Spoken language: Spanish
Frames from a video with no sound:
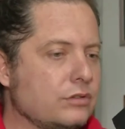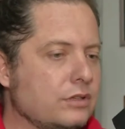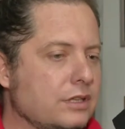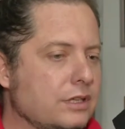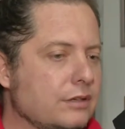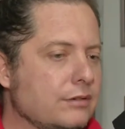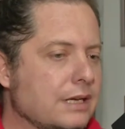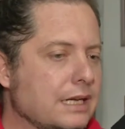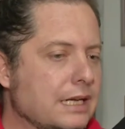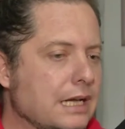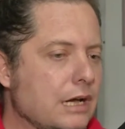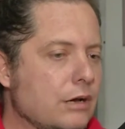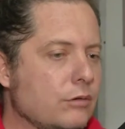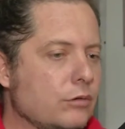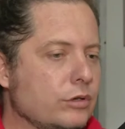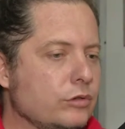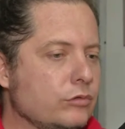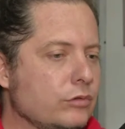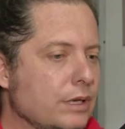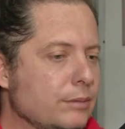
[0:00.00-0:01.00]
se lleva a
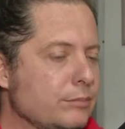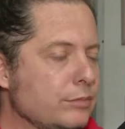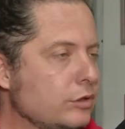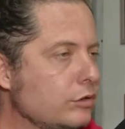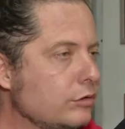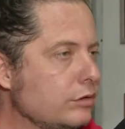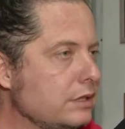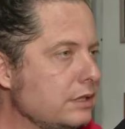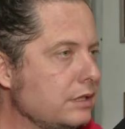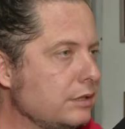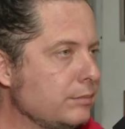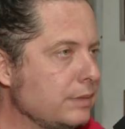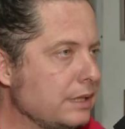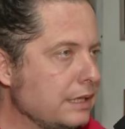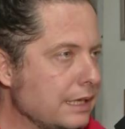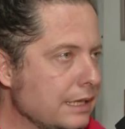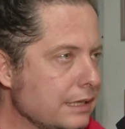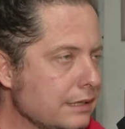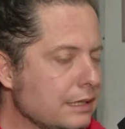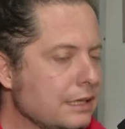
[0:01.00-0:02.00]
cabo en un ámbito de
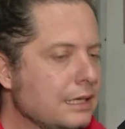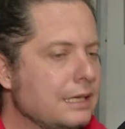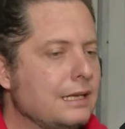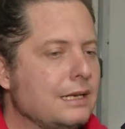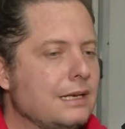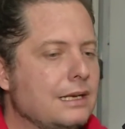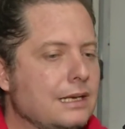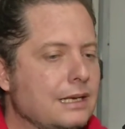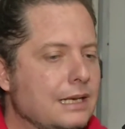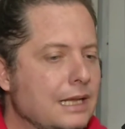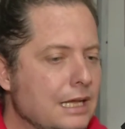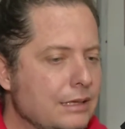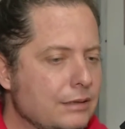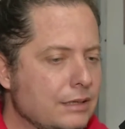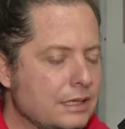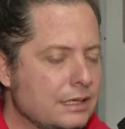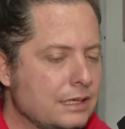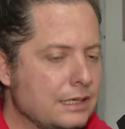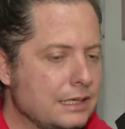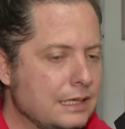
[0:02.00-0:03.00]
intimidad, la,
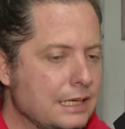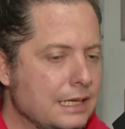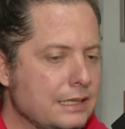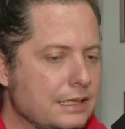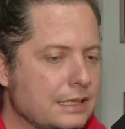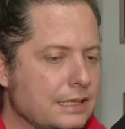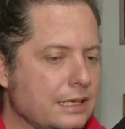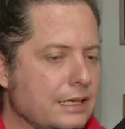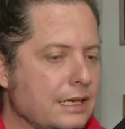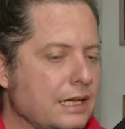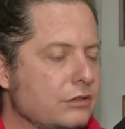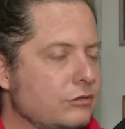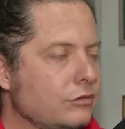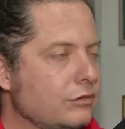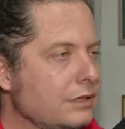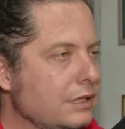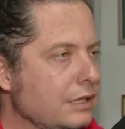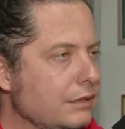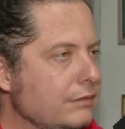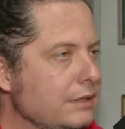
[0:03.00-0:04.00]
la,
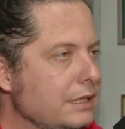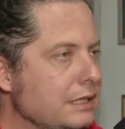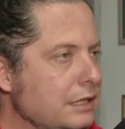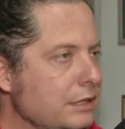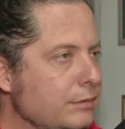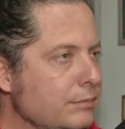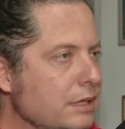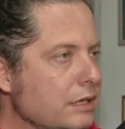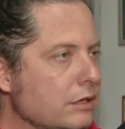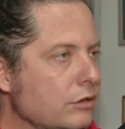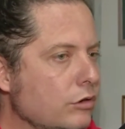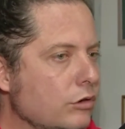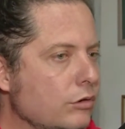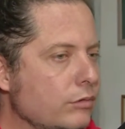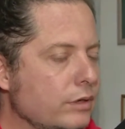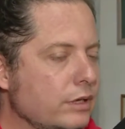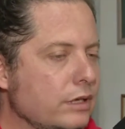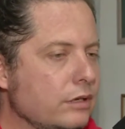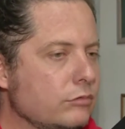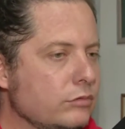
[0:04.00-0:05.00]
declaración de la víctima
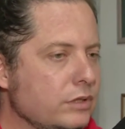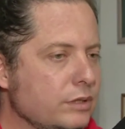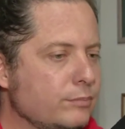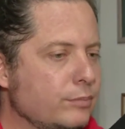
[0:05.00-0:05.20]
cobra una